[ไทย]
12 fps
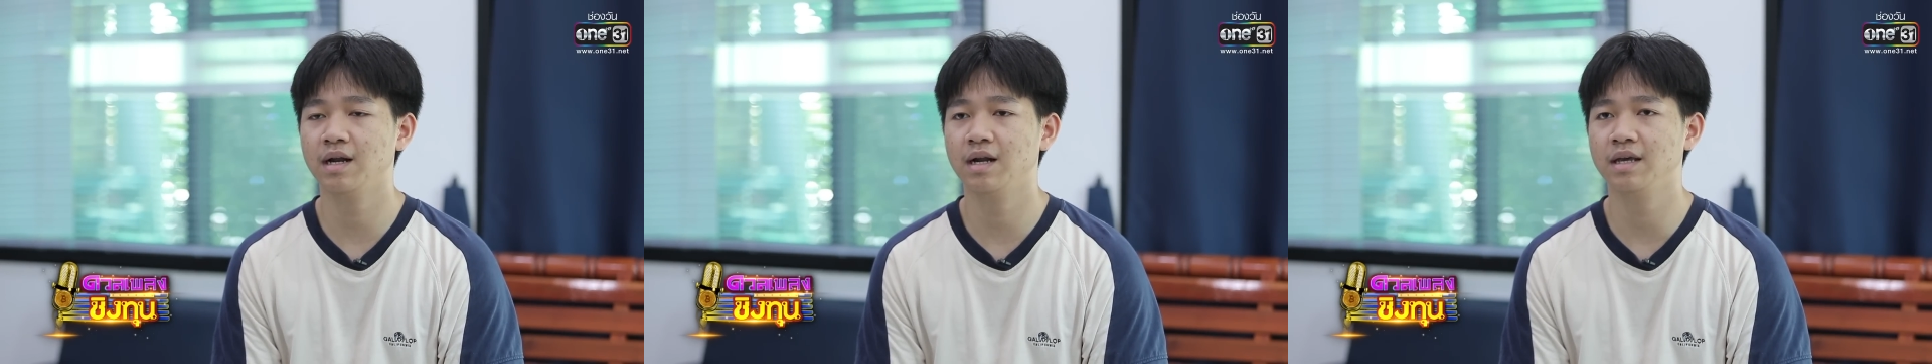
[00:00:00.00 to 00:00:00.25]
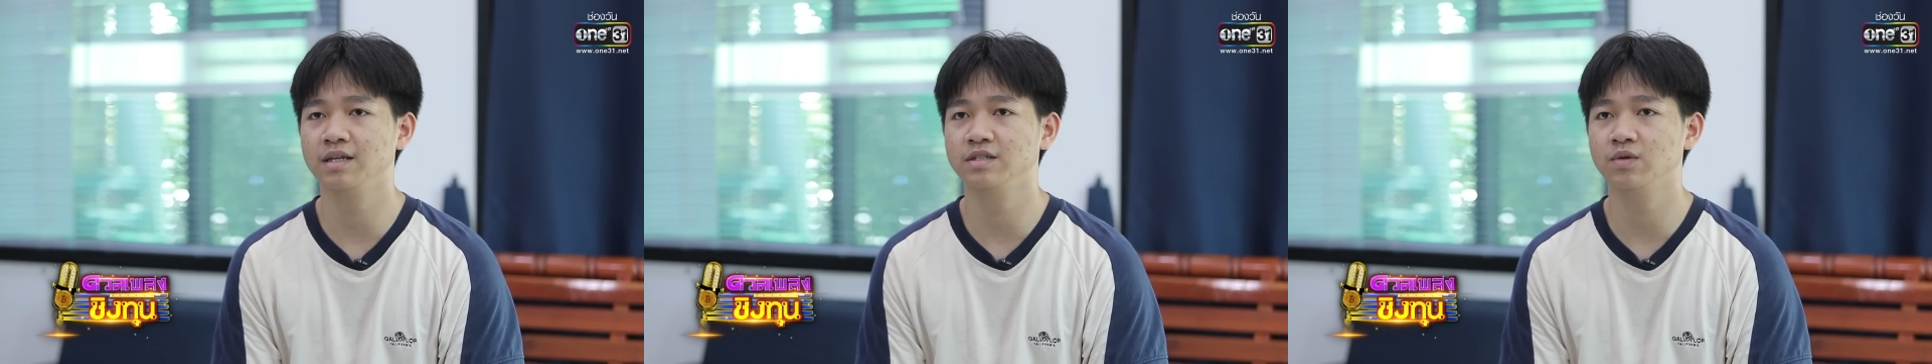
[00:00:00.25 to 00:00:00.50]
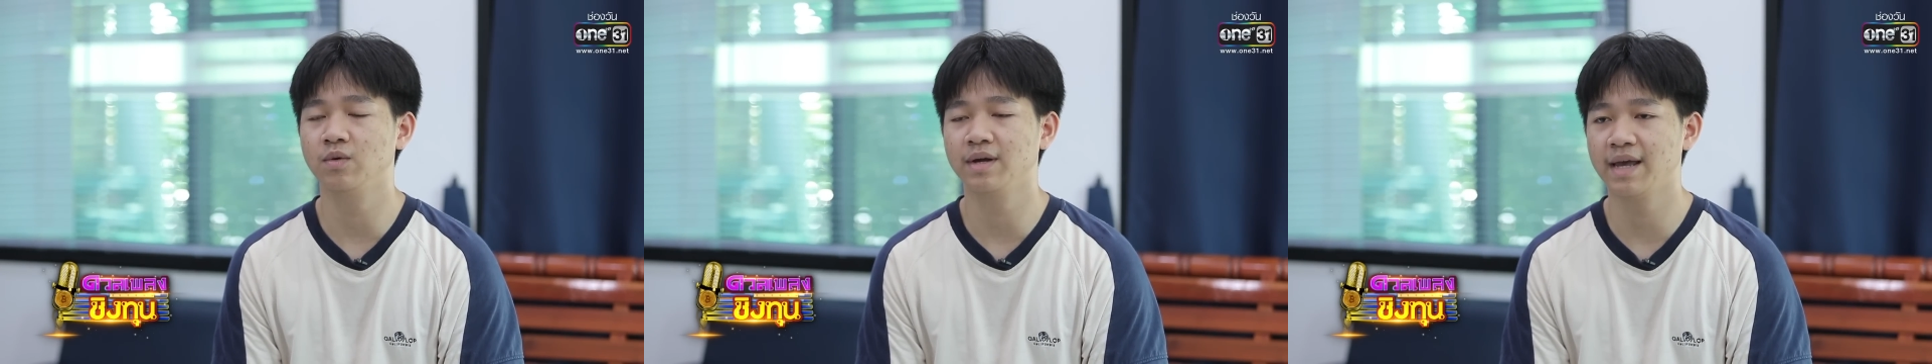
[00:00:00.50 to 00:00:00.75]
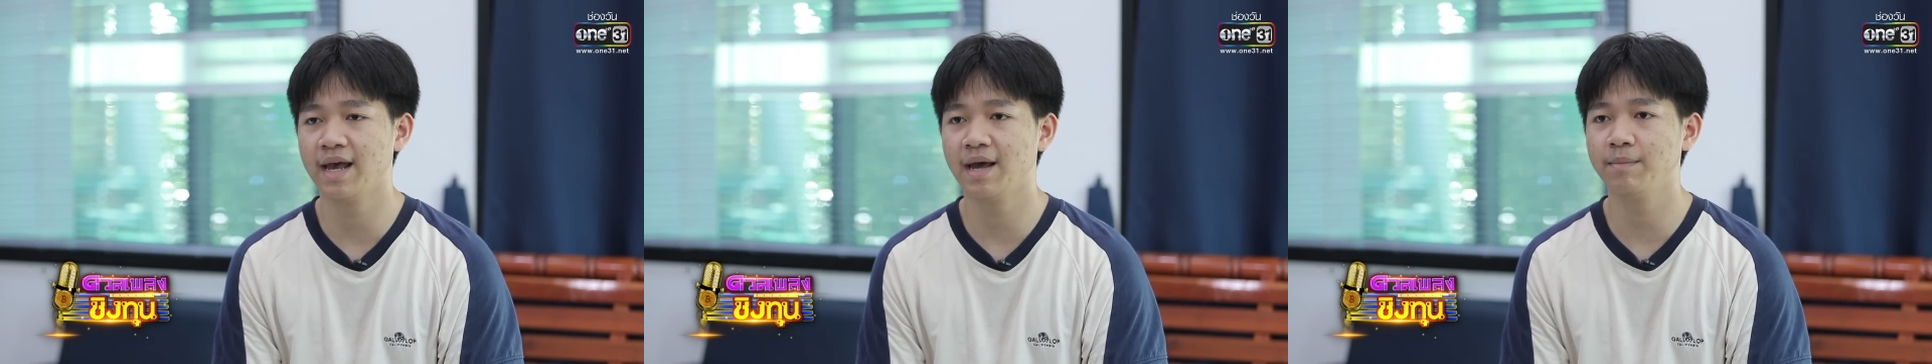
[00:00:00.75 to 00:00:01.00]
อะไรส่ง
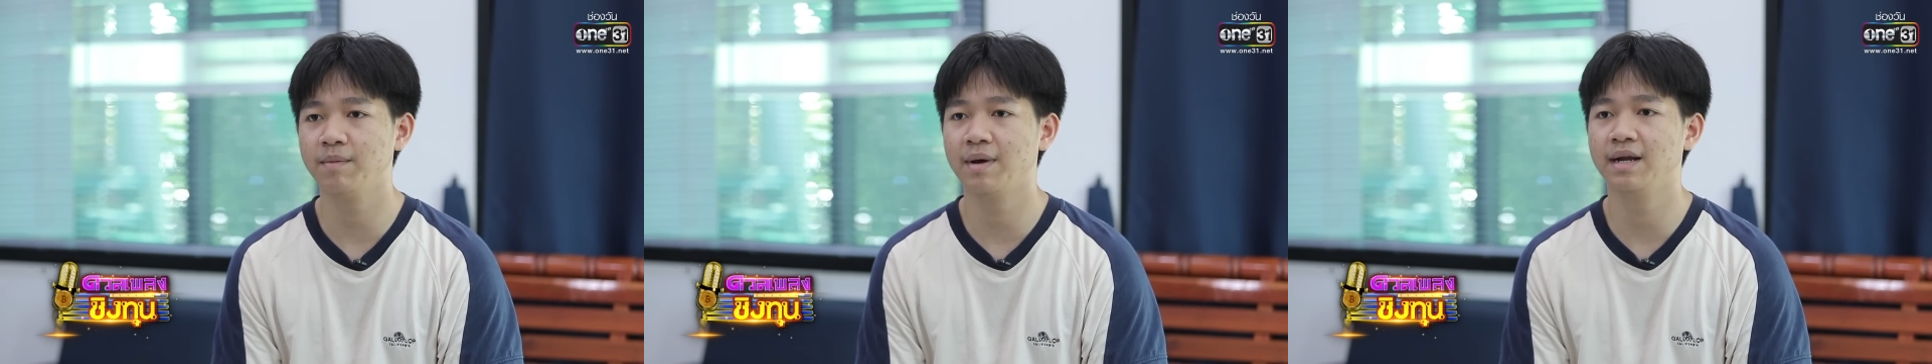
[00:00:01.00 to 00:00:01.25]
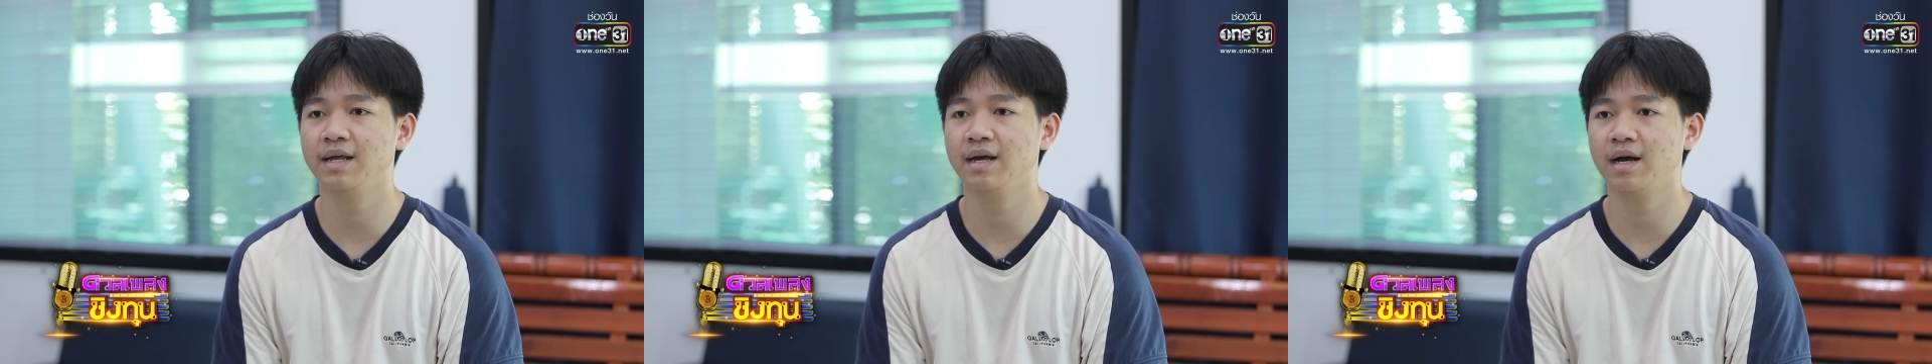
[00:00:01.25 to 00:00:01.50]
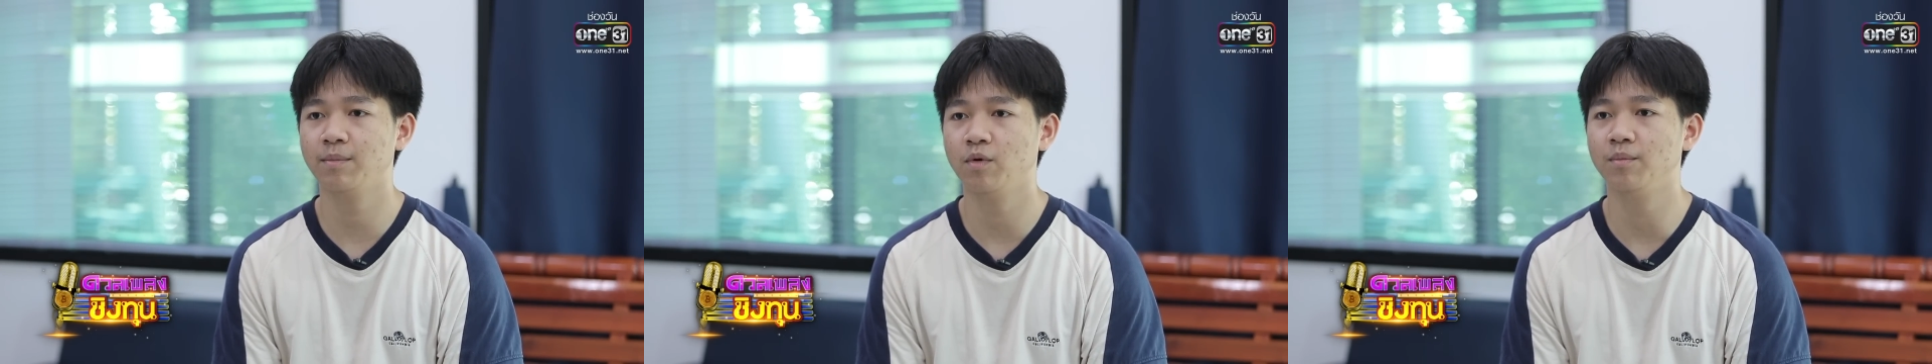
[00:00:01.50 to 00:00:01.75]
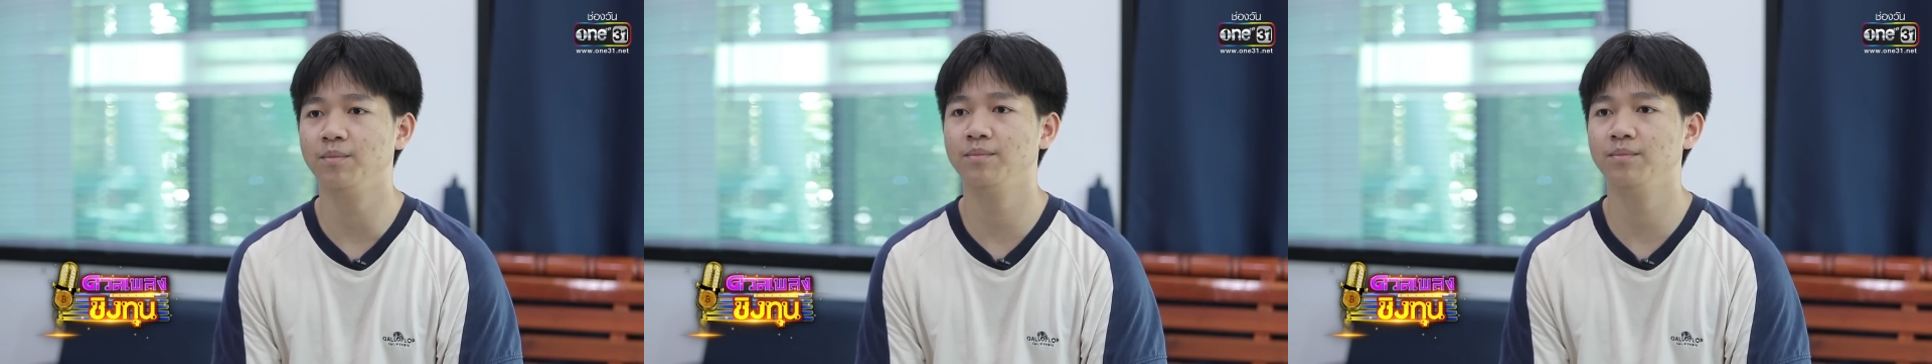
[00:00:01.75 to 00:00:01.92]
แก๊สประมาณนี้ครับผ